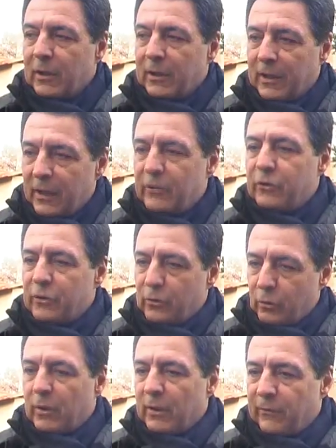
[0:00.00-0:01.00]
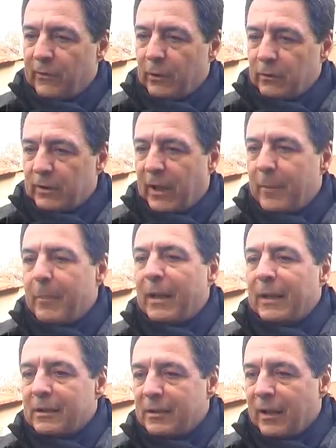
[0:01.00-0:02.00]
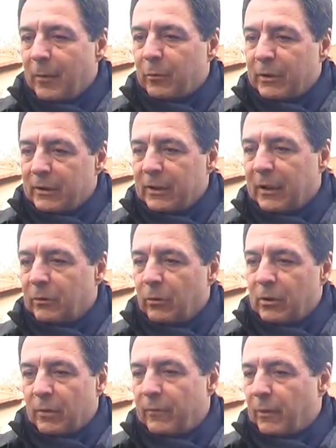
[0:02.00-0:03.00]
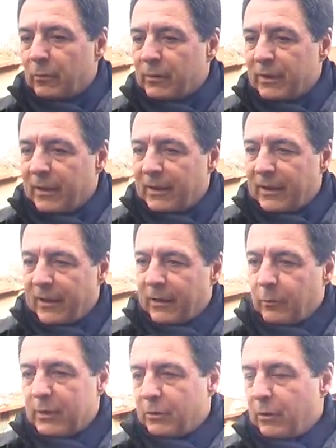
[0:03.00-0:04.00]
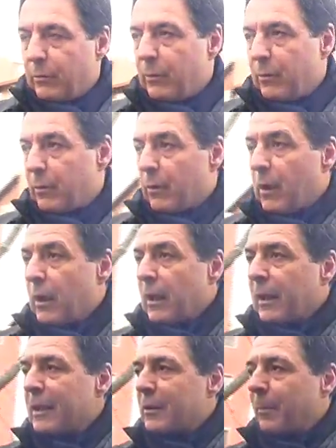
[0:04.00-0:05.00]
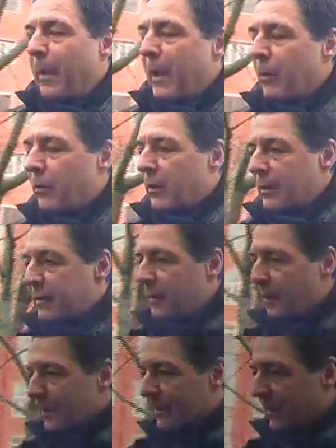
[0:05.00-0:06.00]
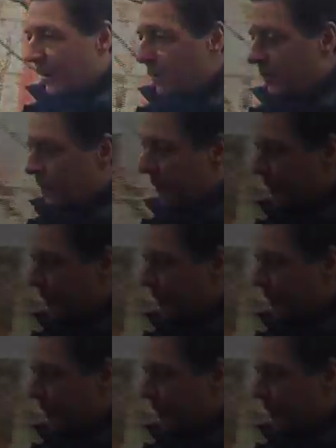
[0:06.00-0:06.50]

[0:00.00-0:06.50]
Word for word: che ci sono le difficoltà ma che le stiamo tentando di risolvere con serietà. Questo è quello che spero che sia passato.